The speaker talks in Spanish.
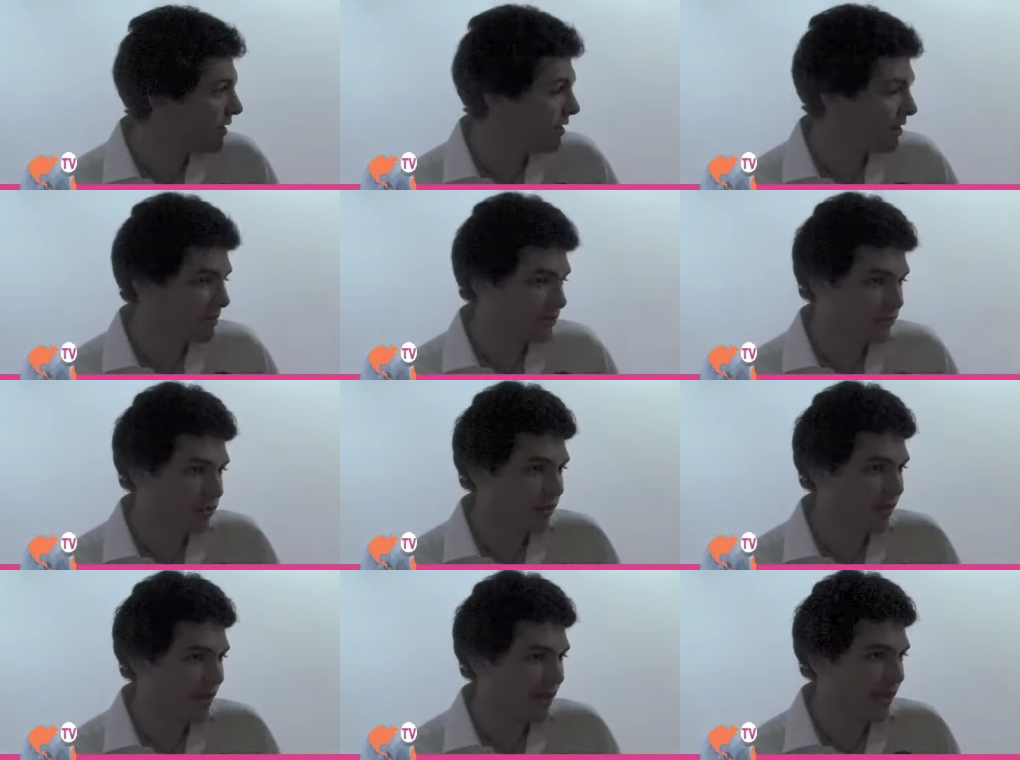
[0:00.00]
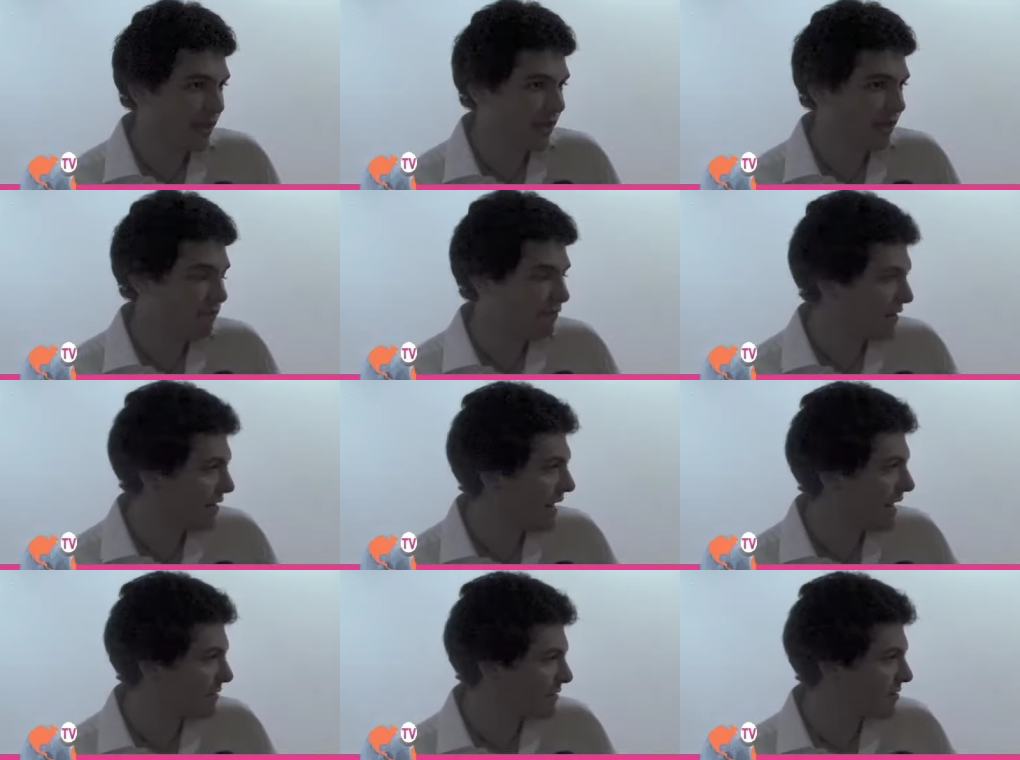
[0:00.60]
estudié
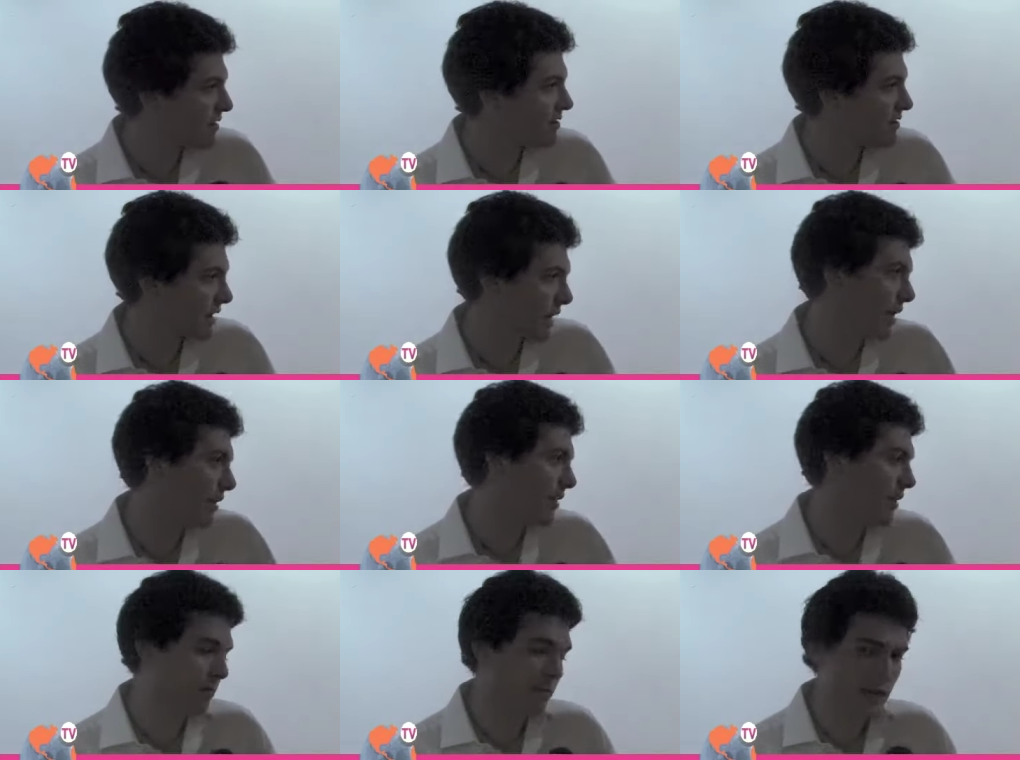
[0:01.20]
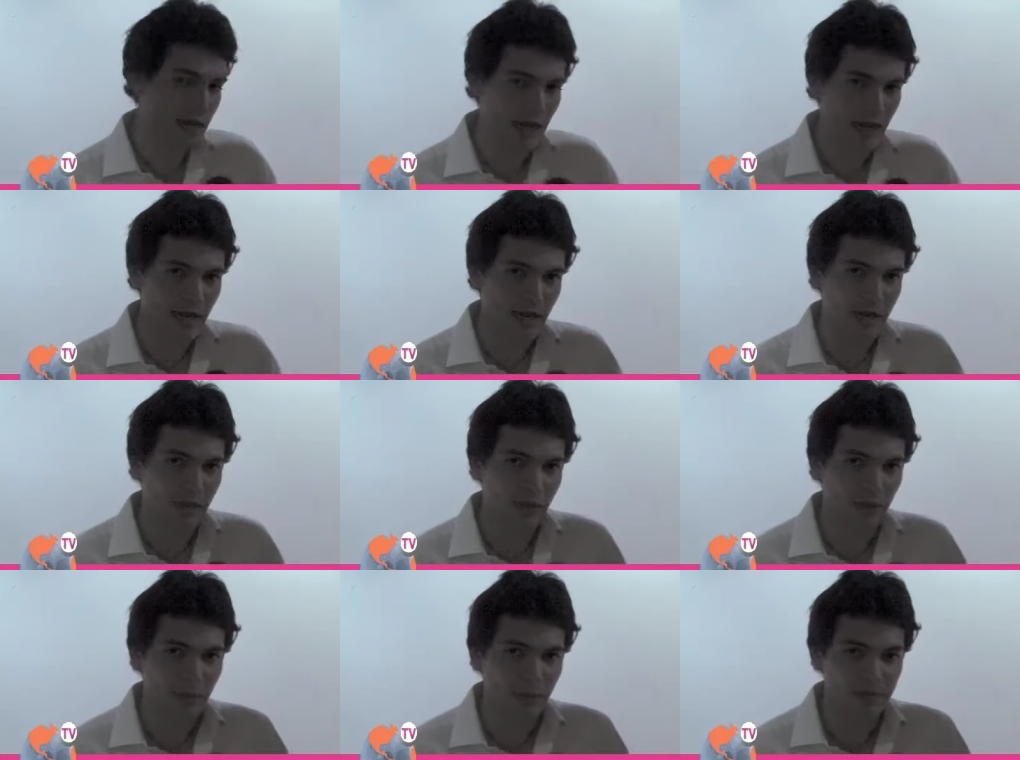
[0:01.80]
finanzas, ya la terminé el
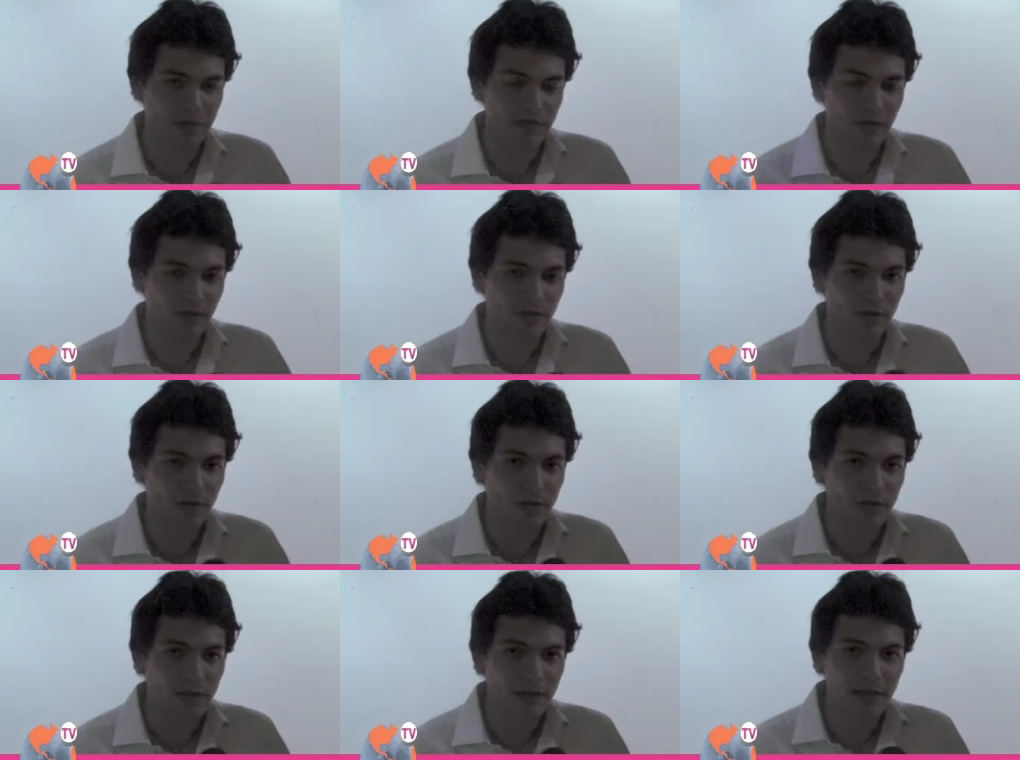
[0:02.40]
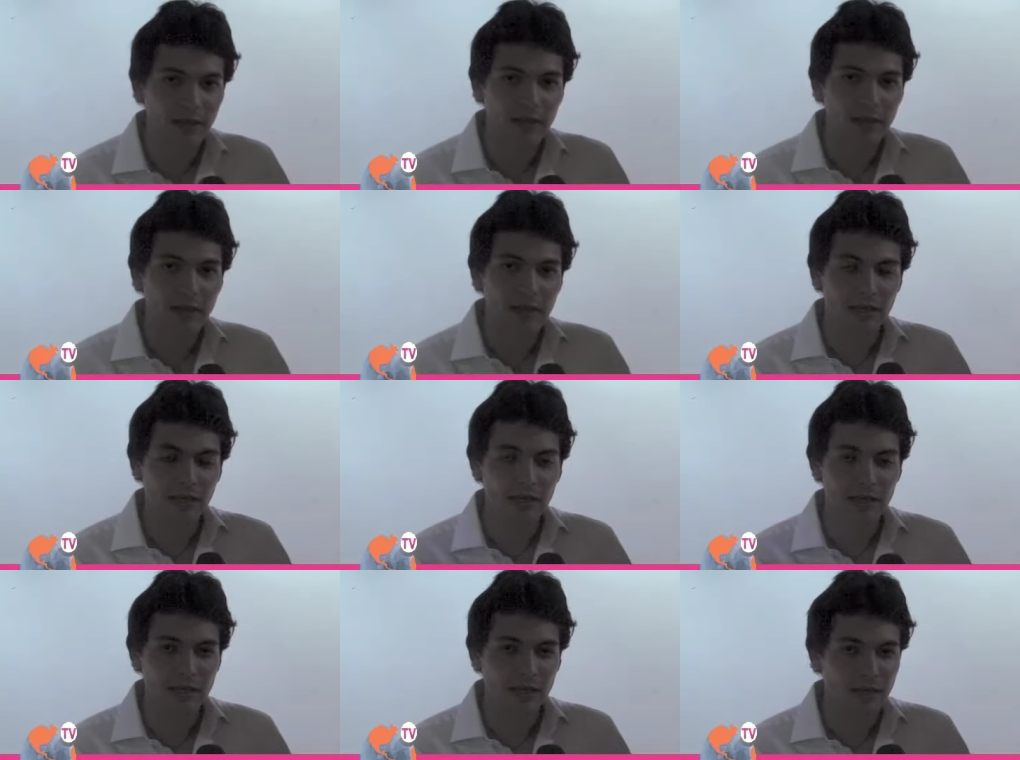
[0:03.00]
año pasado
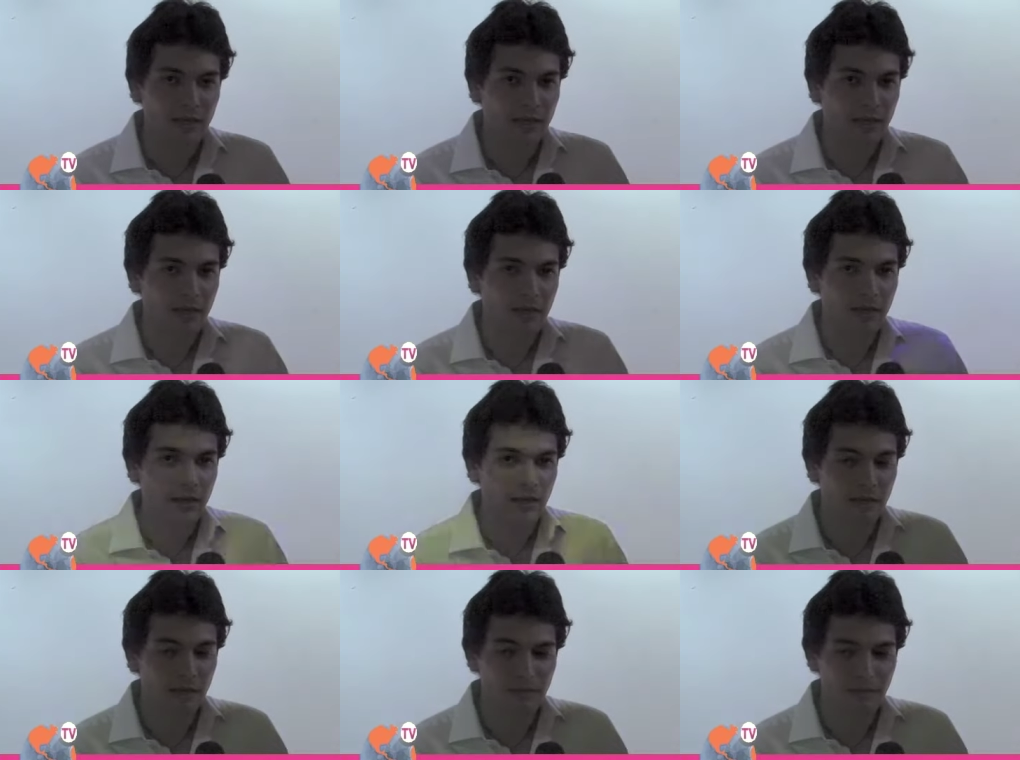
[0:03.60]
y